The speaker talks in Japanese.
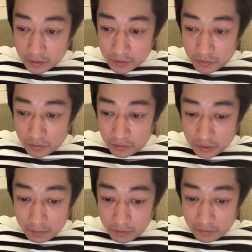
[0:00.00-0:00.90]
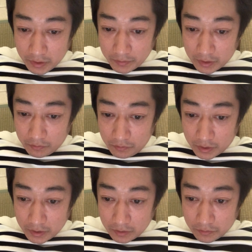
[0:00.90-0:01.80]
そこタバコをやめた方
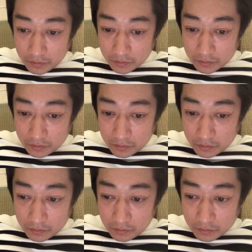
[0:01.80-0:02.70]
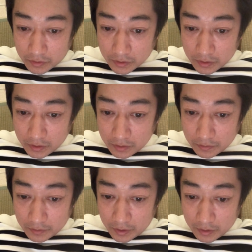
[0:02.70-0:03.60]
がいいということです
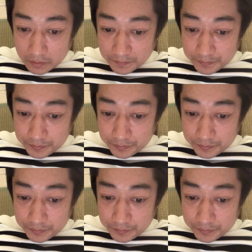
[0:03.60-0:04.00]
ねはい。